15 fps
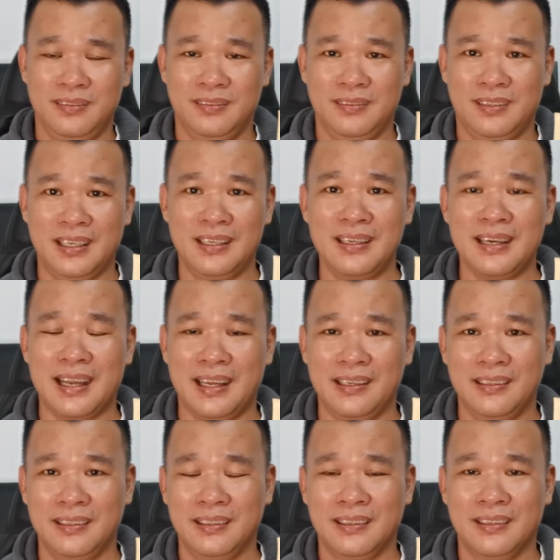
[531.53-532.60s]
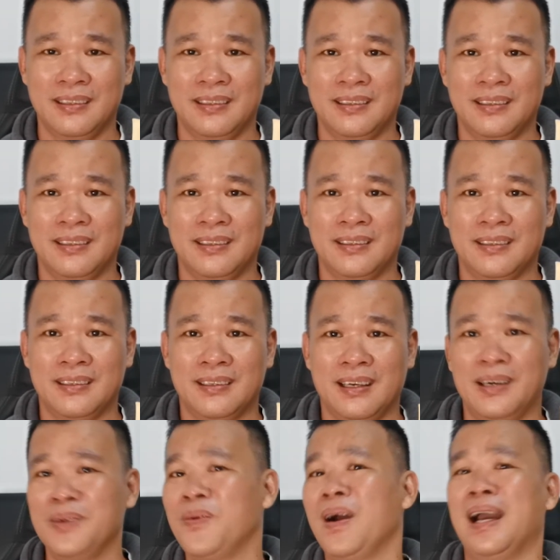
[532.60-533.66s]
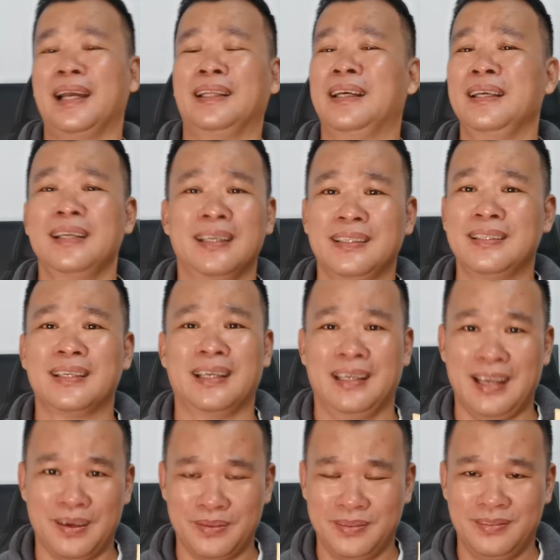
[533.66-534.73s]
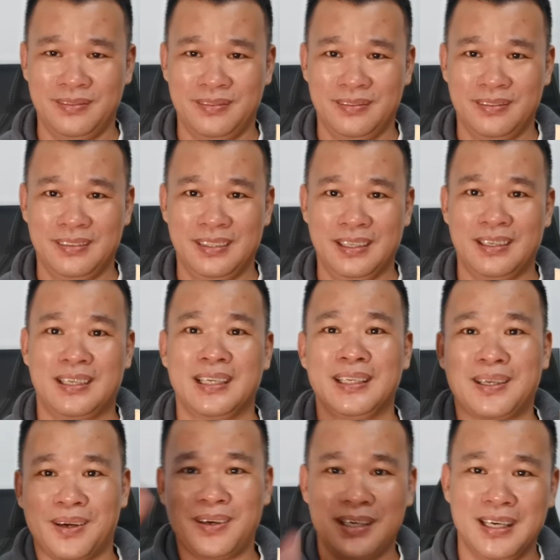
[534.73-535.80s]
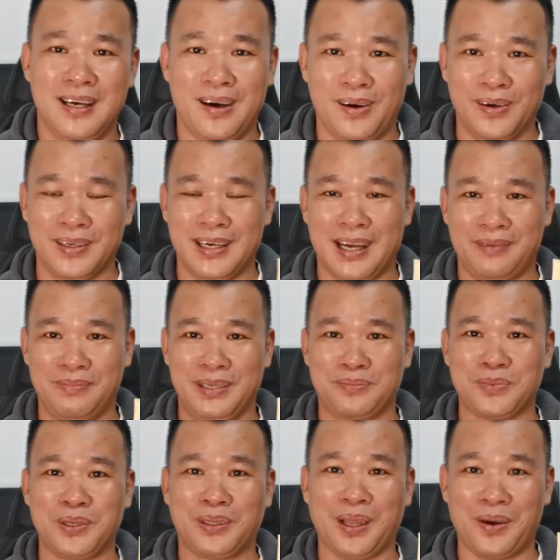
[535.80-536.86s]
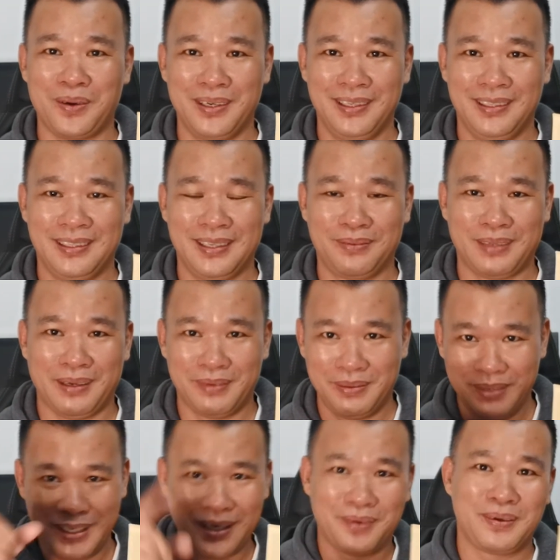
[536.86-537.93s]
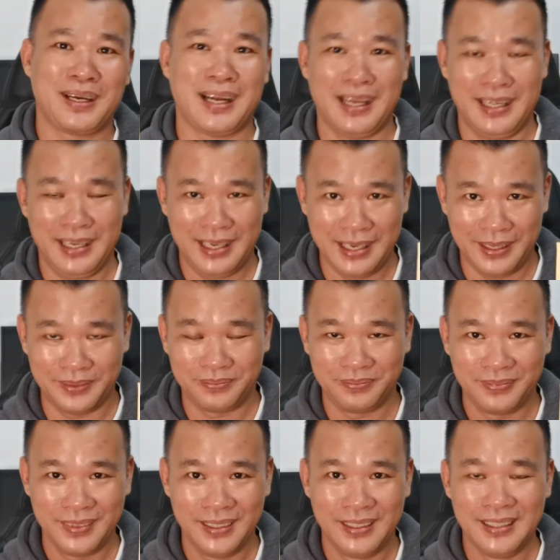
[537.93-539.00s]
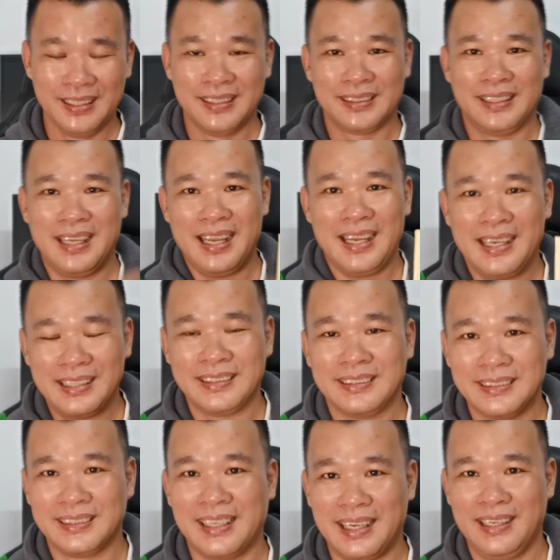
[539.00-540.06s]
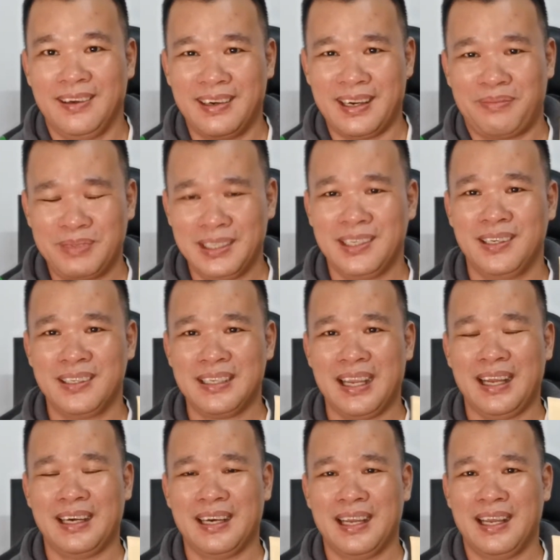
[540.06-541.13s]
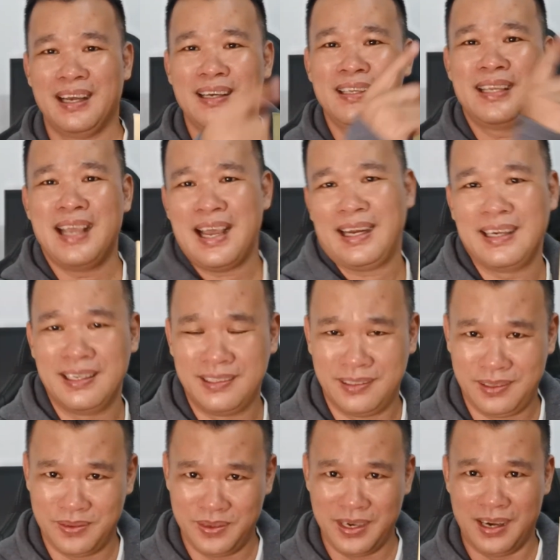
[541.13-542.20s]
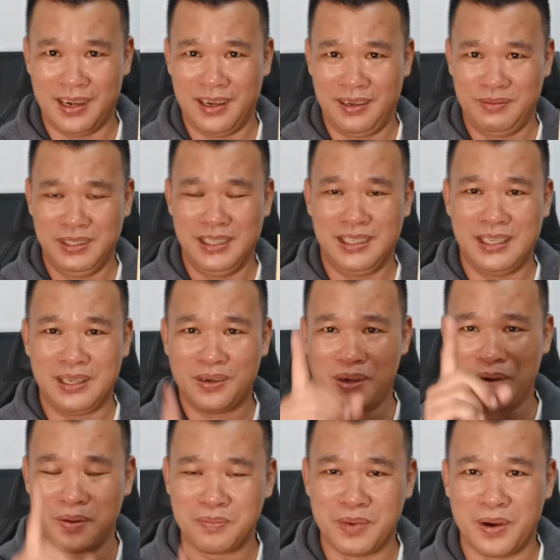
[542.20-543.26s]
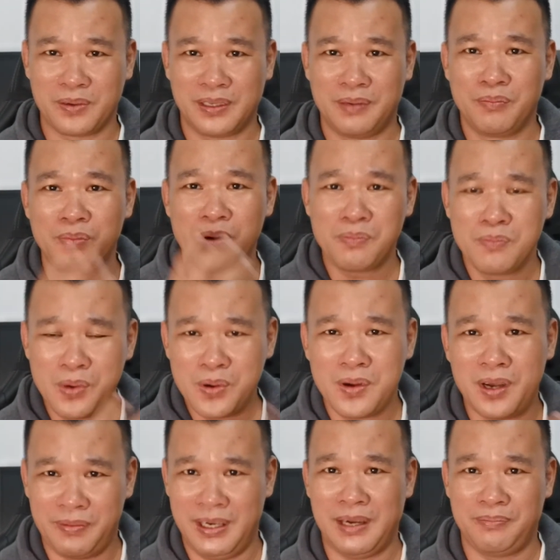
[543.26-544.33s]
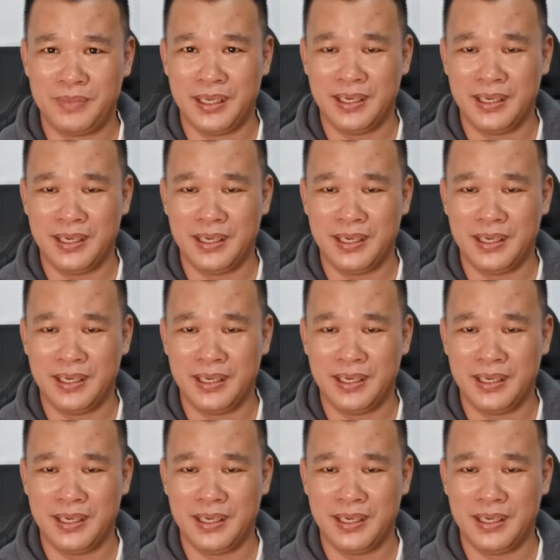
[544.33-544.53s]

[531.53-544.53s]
kín là ở ngoài thể hiện như đàn ông nhưng khi có cơ hội đặc biệt buổi tối thì chúng ta mới biết ông là gay hay không thì hai người này họ gặp cái khó khăn là ở gia đình của họ ví dụ chỉ có con một là mong muốn họ phải lập gia